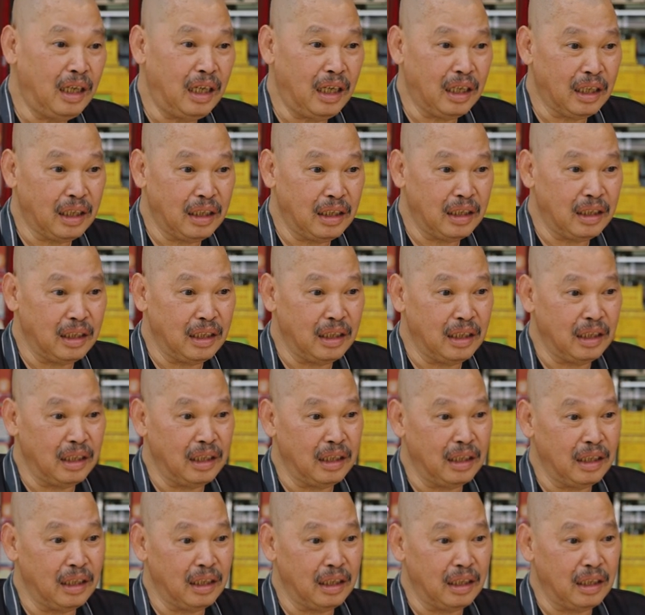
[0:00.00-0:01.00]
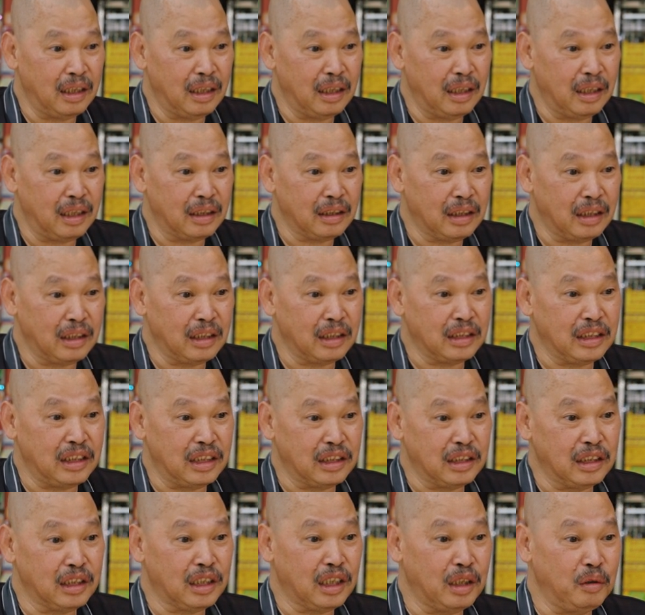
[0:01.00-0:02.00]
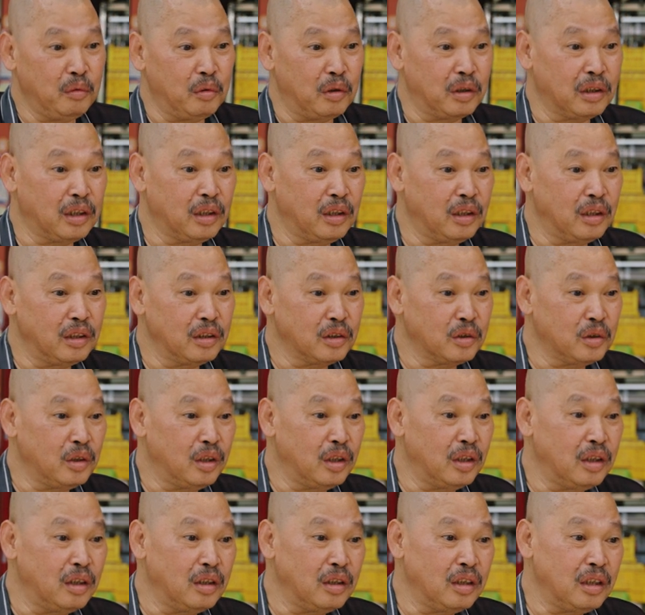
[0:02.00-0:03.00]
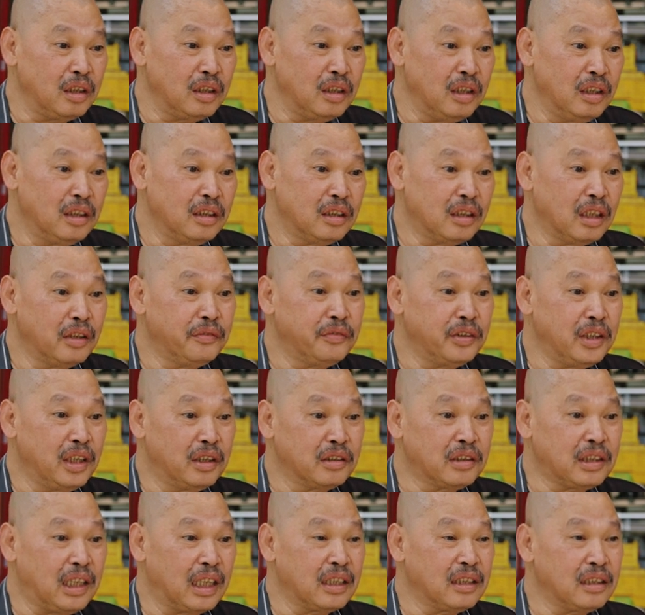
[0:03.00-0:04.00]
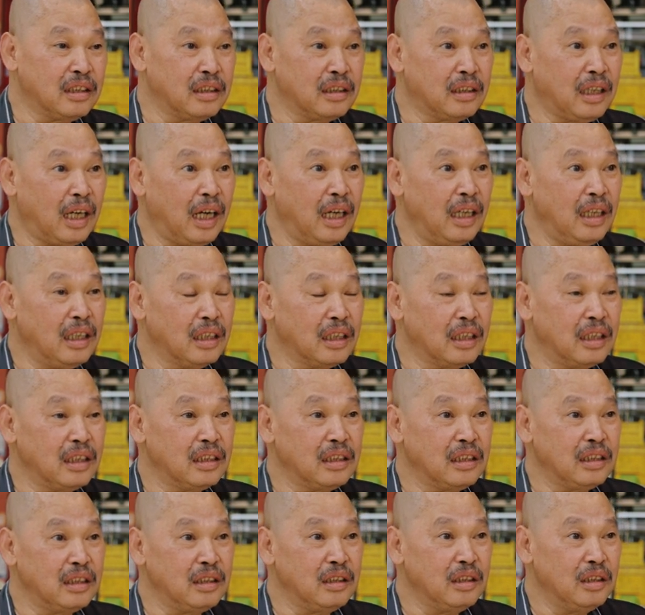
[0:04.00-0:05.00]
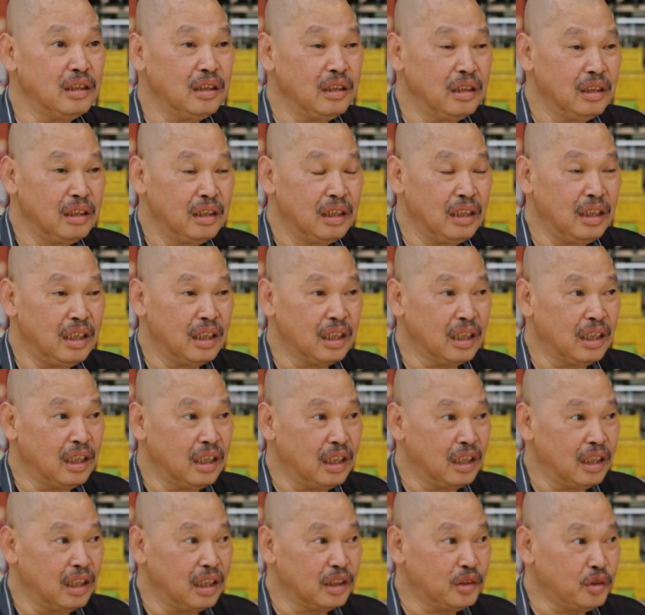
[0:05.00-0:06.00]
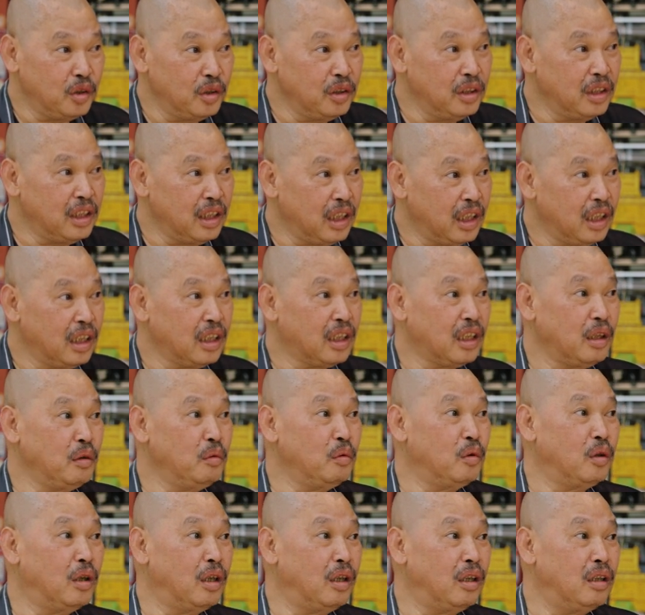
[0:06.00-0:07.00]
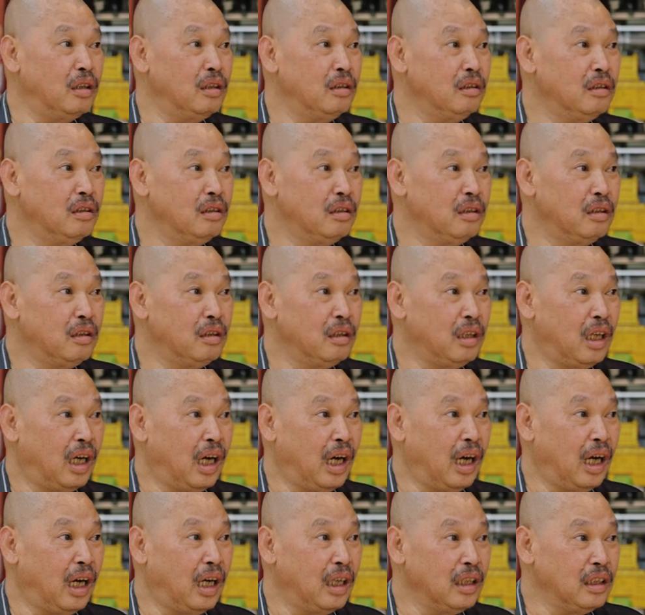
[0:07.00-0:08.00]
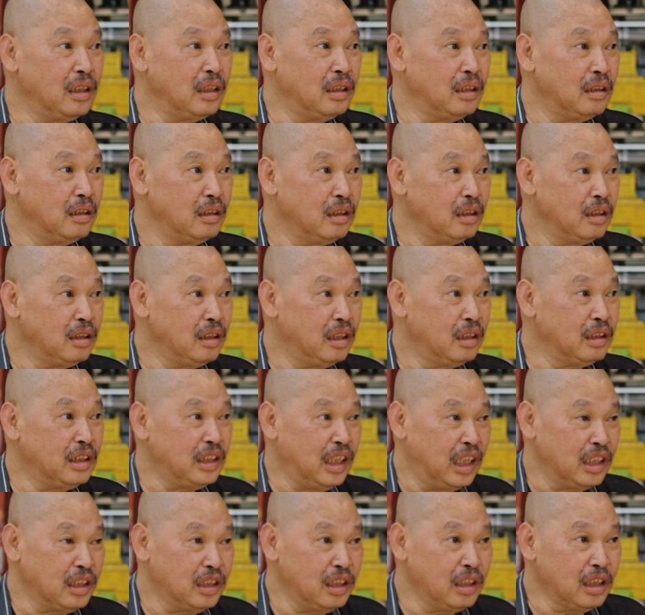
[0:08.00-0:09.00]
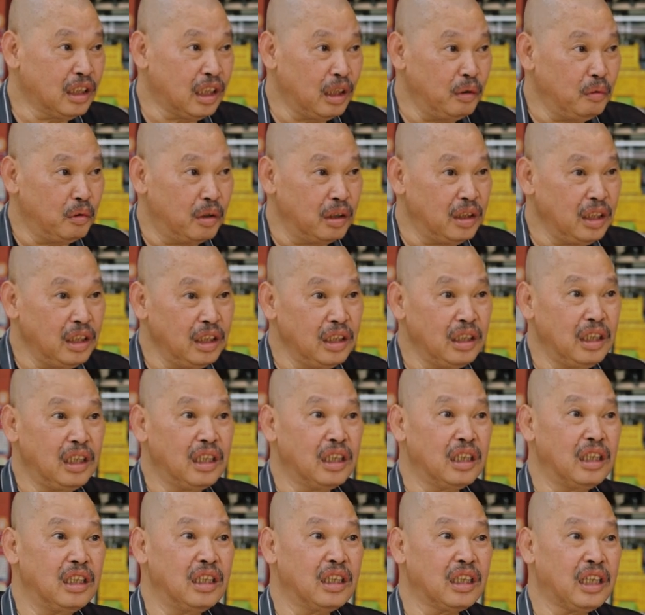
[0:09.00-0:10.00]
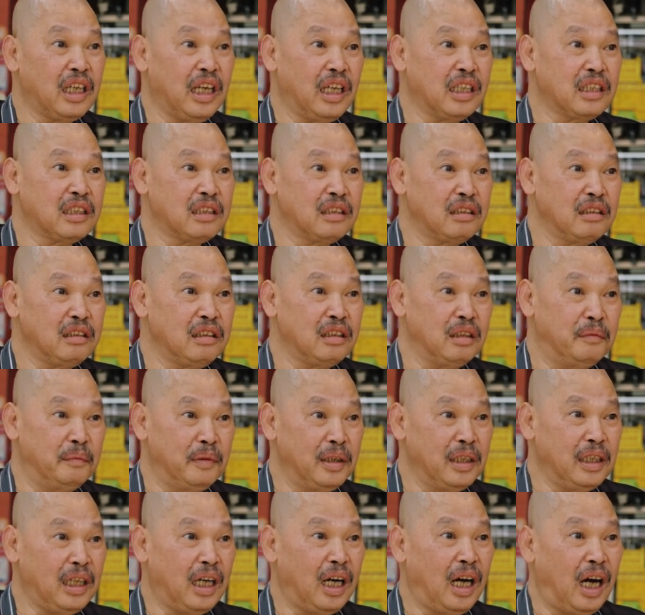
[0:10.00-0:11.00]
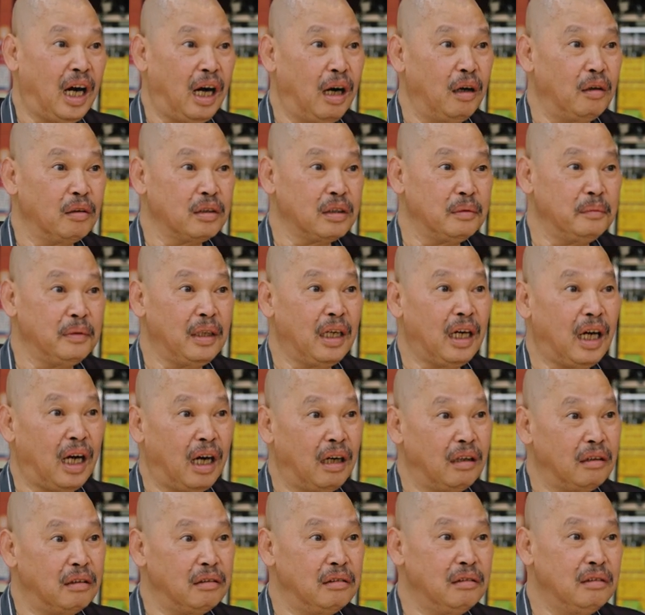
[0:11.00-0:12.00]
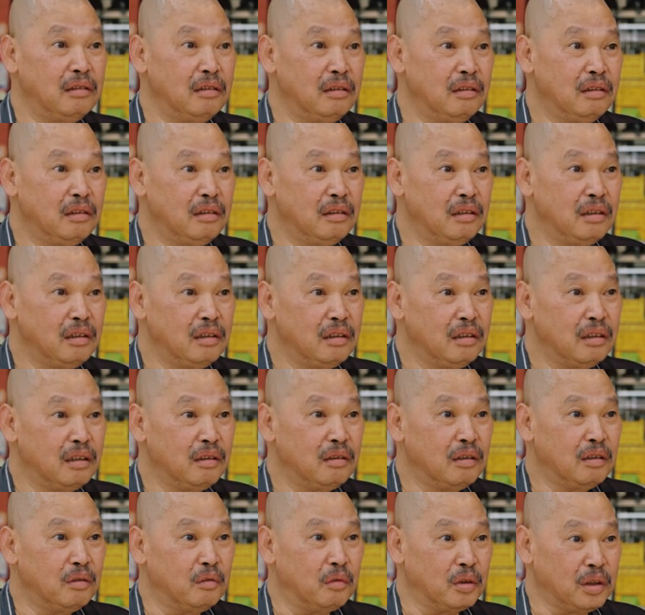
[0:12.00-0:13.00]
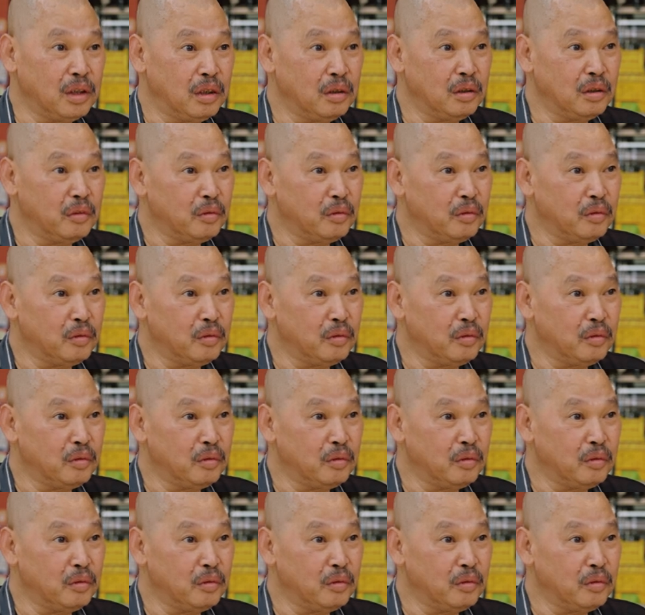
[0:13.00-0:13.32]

那个那个解释给我，他说政府有三时代那个那个津贴给我，啊，要解释给我听那个 gas 怎么样好，怎么样好，我就